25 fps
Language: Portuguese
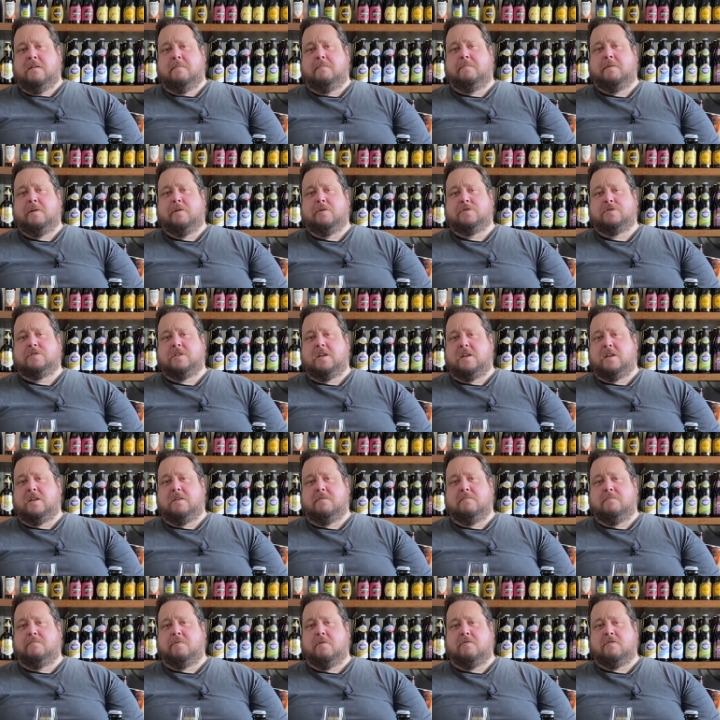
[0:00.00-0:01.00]

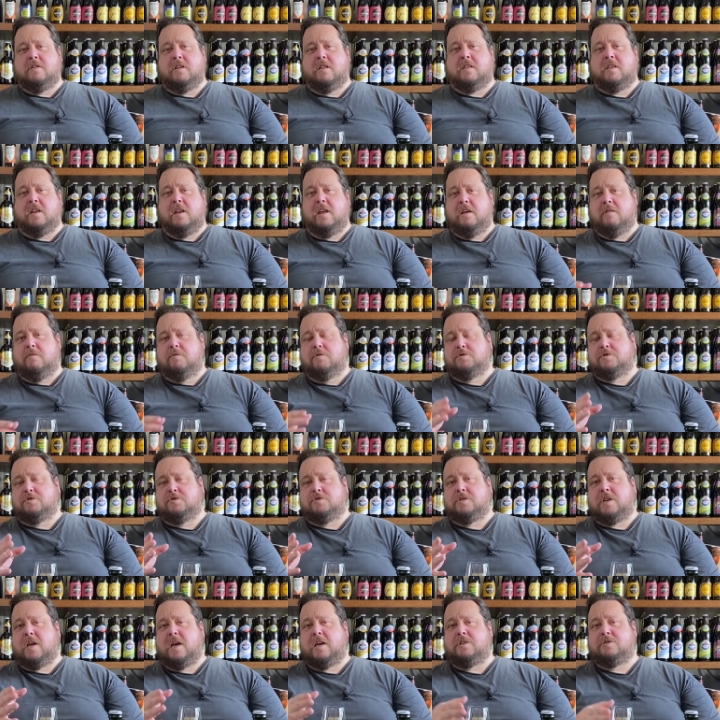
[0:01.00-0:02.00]
Pilsner, um pouco de trigo,
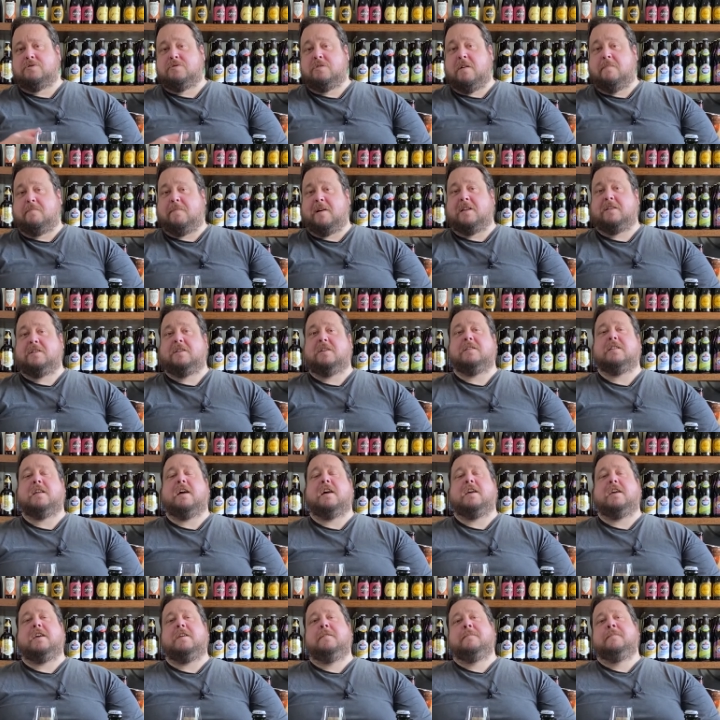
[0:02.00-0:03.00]
sucesso, e a partir
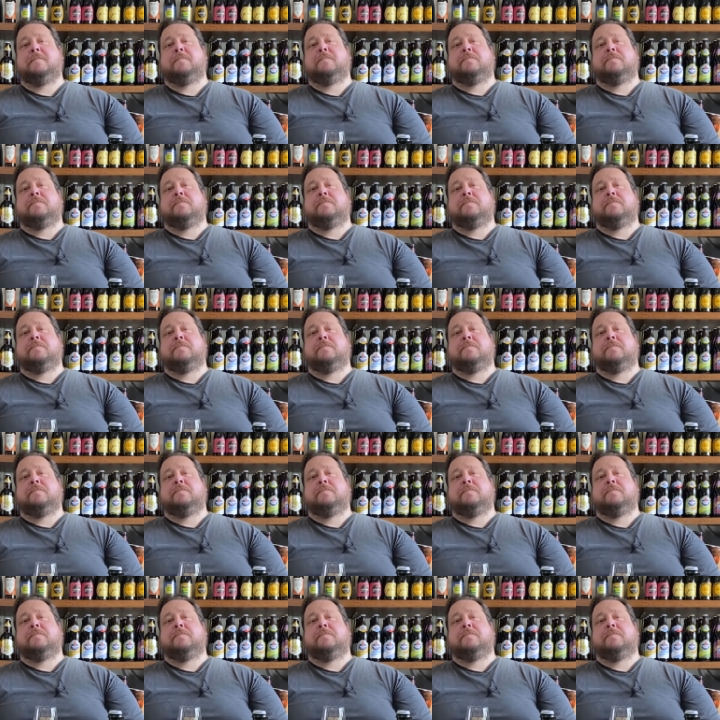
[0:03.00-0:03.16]
daí